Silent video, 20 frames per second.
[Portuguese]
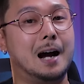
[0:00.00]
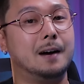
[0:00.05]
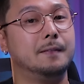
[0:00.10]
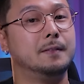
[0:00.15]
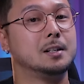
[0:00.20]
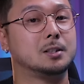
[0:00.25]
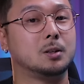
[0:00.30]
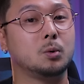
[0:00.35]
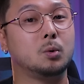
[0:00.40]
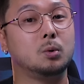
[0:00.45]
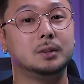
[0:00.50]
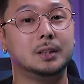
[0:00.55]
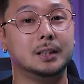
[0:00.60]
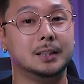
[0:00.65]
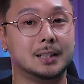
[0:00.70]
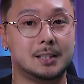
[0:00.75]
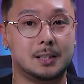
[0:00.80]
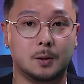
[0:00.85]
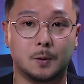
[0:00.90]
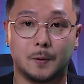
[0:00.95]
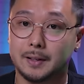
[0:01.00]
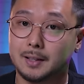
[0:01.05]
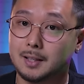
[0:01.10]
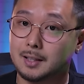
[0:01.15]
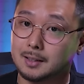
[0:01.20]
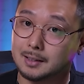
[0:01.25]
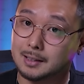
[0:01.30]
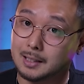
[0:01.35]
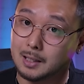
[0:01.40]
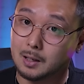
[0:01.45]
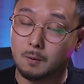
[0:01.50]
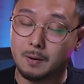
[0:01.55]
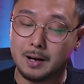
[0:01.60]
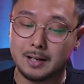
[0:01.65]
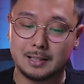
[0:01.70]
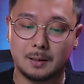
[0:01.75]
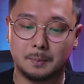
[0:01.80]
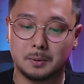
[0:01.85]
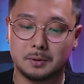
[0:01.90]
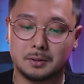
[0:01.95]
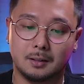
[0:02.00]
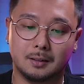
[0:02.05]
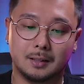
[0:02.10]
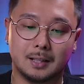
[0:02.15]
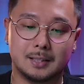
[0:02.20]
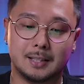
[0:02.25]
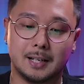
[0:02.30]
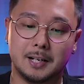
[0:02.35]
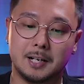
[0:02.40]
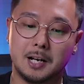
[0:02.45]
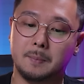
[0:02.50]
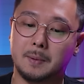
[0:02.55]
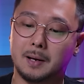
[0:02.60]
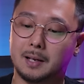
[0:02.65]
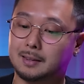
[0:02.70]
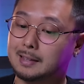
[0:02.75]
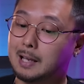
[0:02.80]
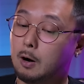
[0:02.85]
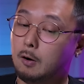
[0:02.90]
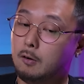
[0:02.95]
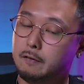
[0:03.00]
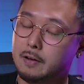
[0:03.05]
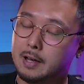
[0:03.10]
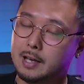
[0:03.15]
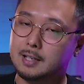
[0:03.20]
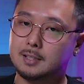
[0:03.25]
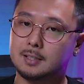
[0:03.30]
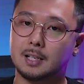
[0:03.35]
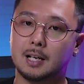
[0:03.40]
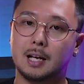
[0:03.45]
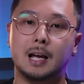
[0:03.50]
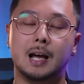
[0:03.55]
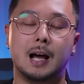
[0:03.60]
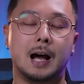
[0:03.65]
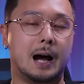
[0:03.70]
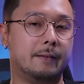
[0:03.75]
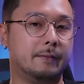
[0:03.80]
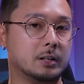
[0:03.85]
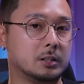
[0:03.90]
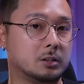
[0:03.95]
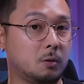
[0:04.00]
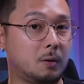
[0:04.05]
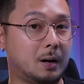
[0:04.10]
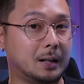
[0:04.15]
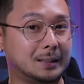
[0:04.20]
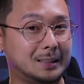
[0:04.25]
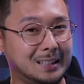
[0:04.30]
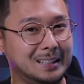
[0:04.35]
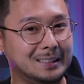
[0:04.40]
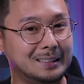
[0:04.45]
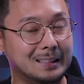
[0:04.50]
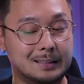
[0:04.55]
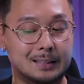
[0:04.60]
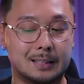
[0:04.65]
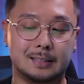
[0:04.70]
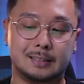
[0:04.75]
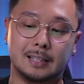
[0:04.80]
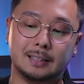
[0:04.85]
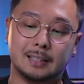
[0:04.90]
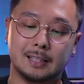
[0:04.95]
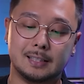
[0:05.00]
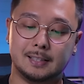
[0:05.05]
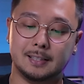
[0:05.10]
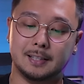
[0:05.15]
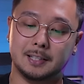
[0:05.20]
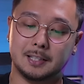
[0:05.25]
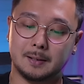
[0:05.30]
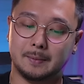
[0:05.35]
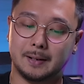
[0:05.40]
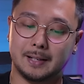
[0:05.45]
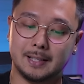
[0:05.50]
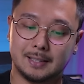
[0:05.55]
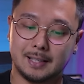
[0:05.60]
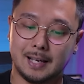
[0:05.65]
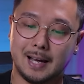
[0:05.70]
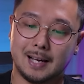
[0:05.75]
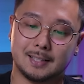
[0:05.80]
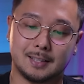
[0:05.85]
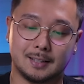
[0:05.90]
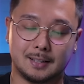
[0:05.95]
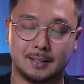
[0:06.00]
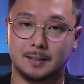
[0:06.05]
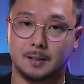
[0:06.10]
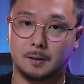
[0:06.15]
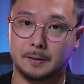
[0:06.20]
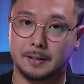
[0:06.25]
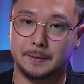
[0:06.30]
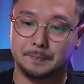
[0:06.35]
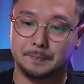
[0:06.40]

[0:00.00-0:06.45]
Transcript: a versão com 3050 não é 100% sRGB. Talvez a versão com a 3060 seja, mas essa aqui não